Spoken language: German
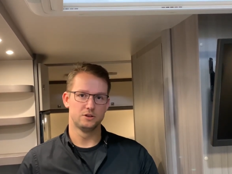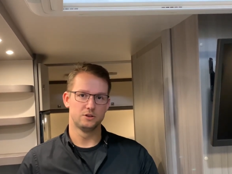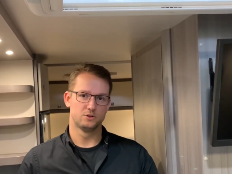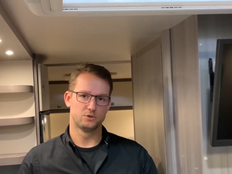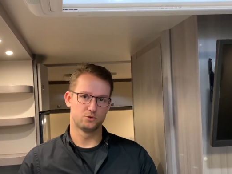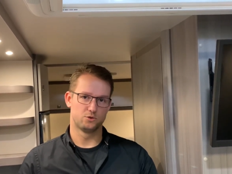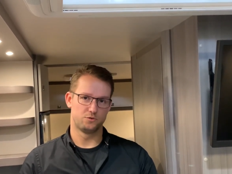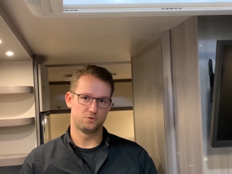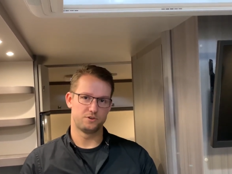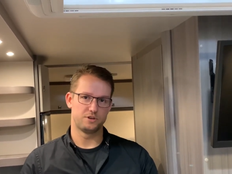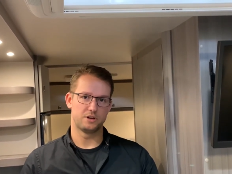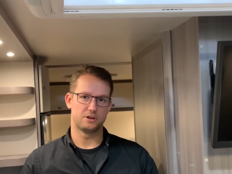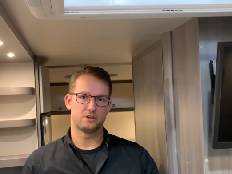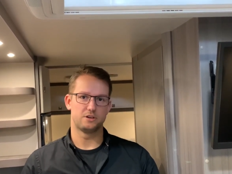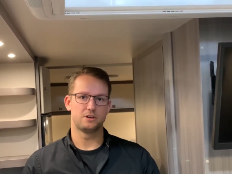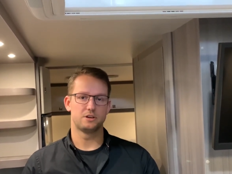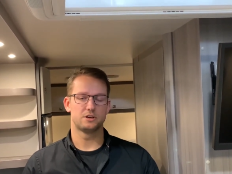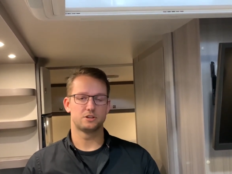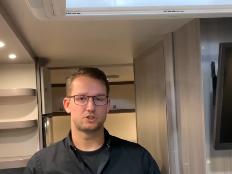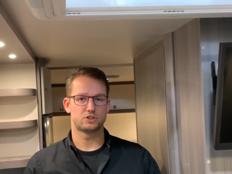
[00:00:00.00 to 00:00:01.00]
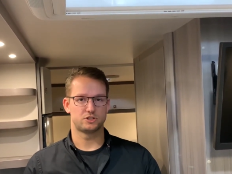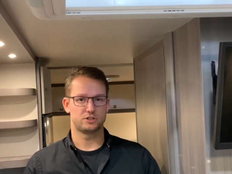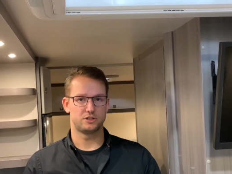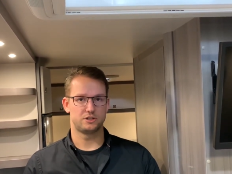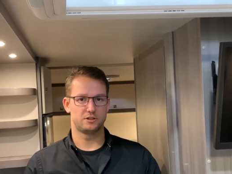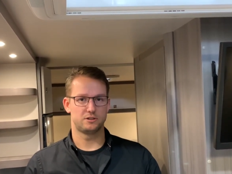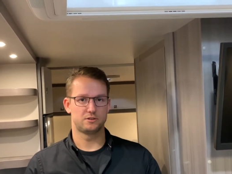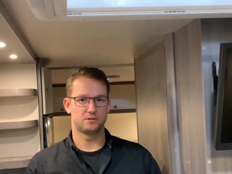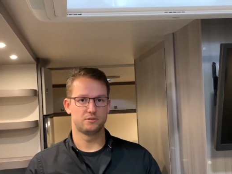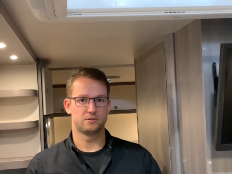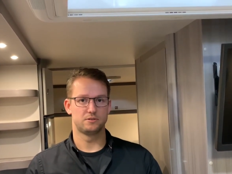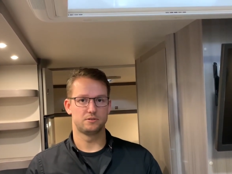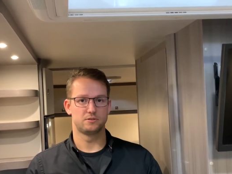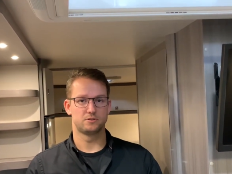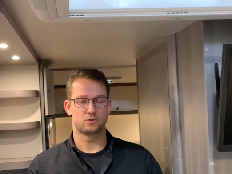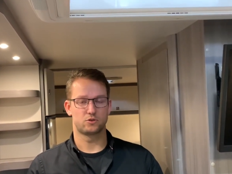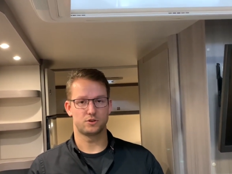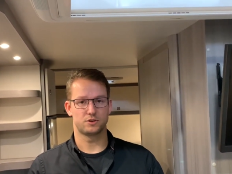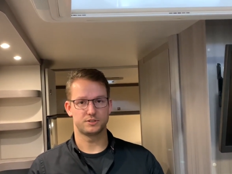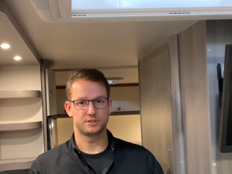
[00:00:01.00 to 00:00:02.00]
So wie er hier jetzt steht,
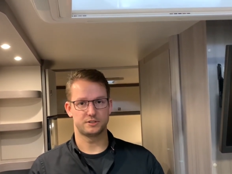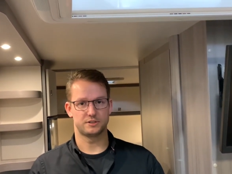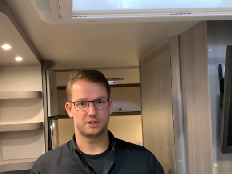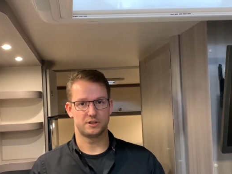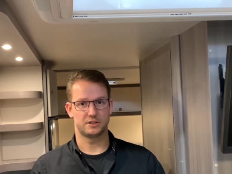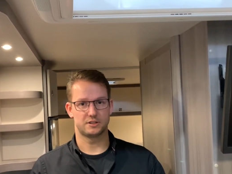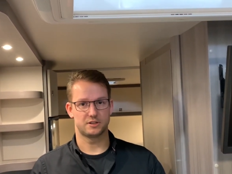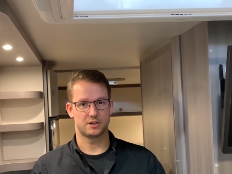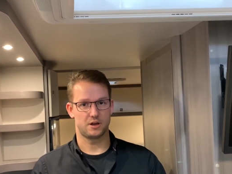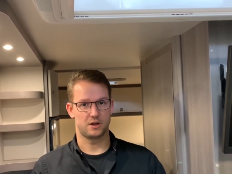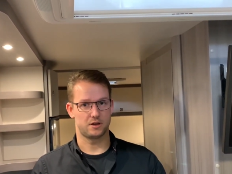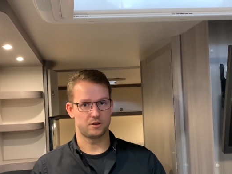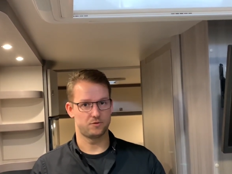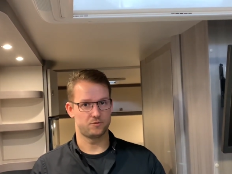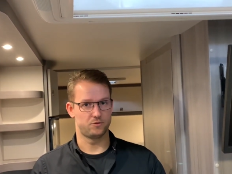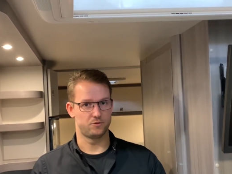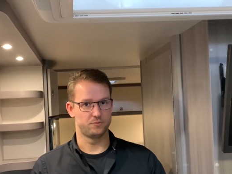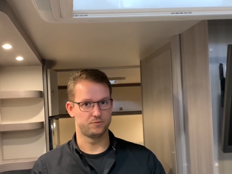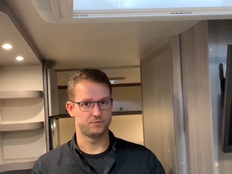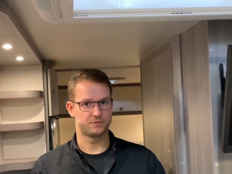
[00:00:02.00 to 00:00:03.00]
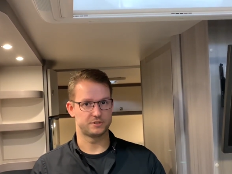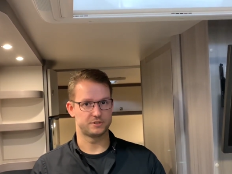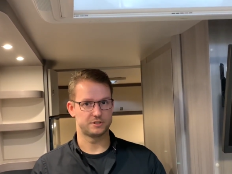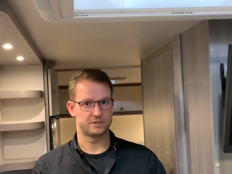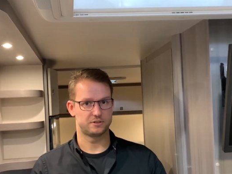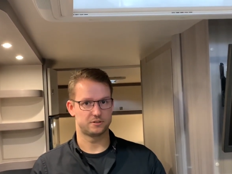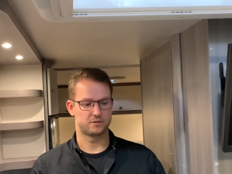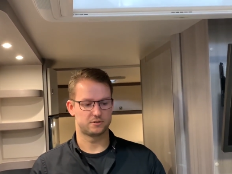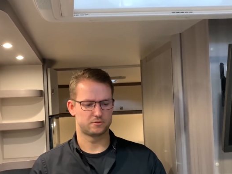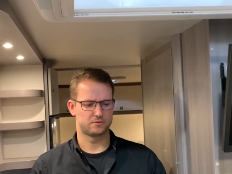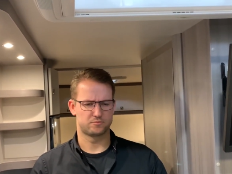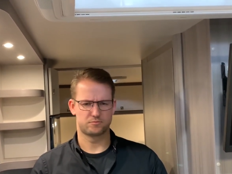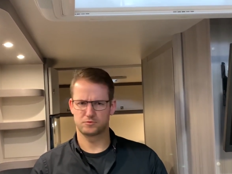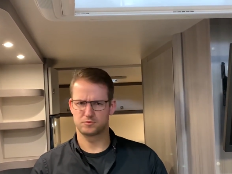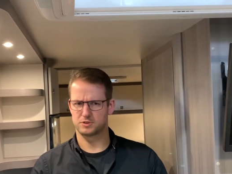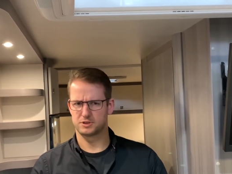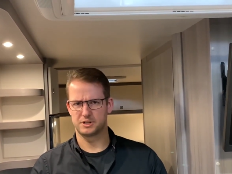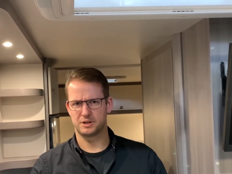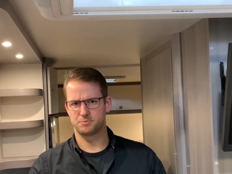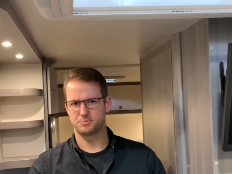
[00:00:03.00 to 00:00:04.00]
kostet er 53,
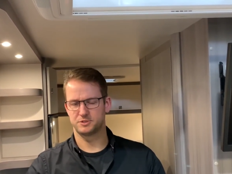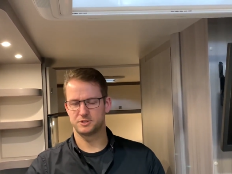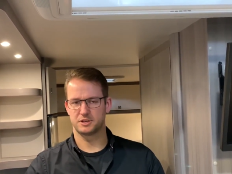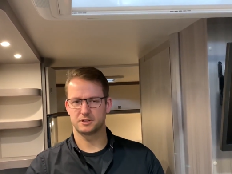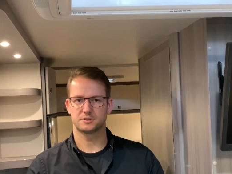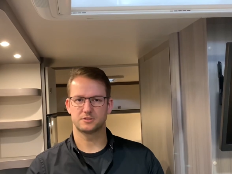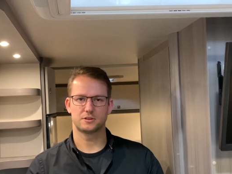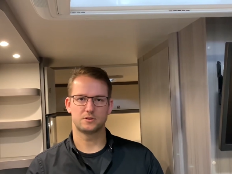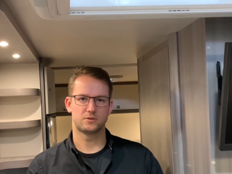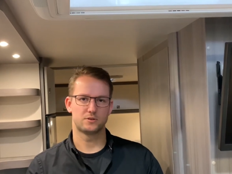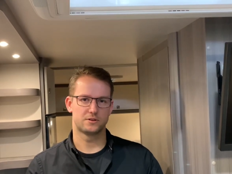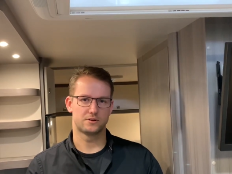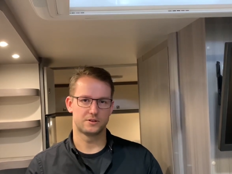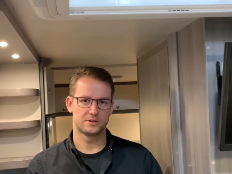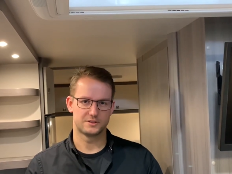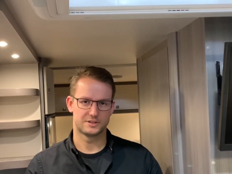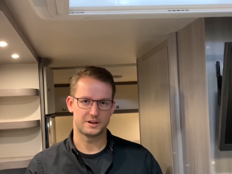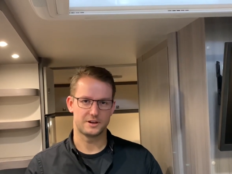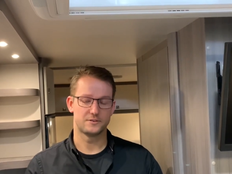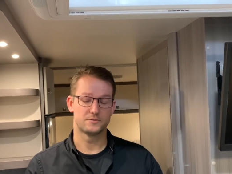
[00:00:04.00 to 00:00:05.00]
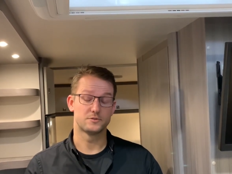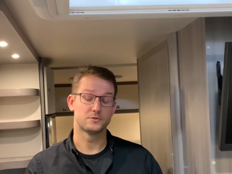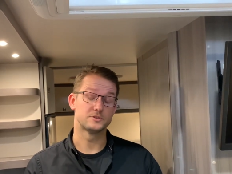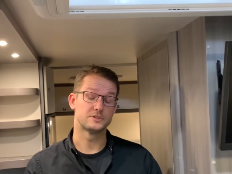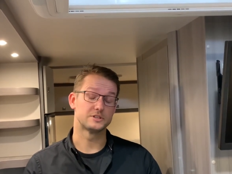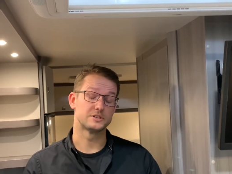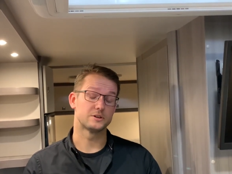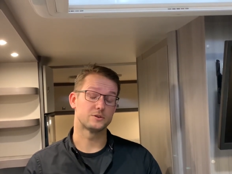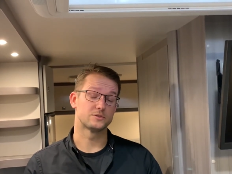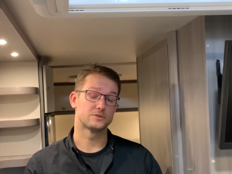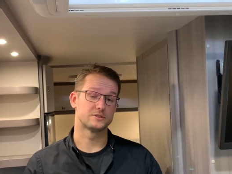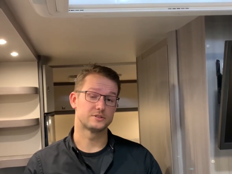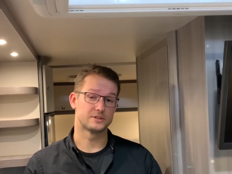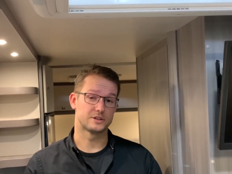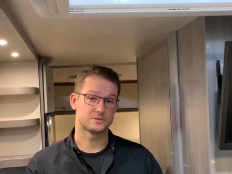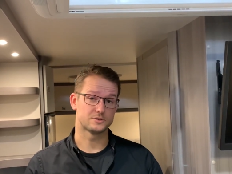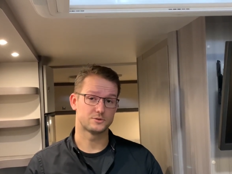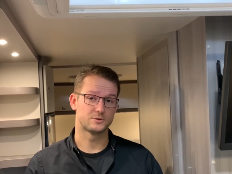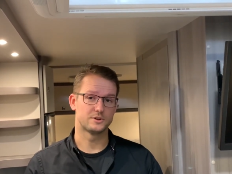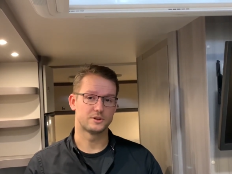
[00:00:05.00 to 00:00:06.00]
knapp
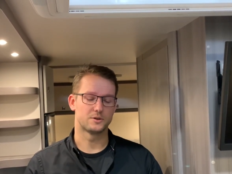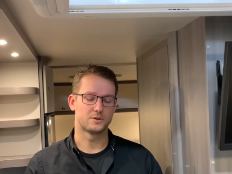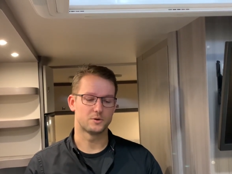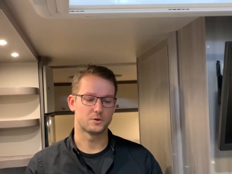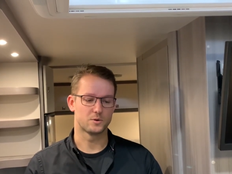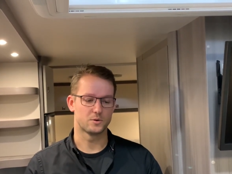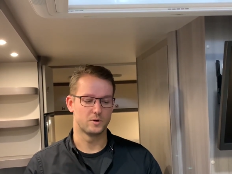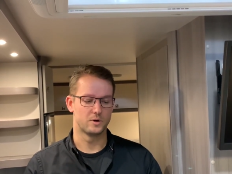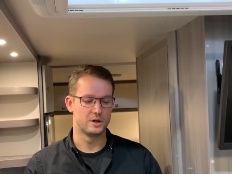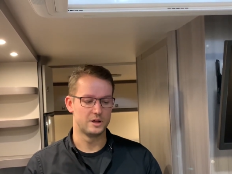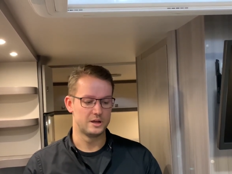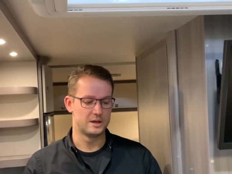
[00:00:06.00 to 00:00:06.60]
53.600 äh, Euro.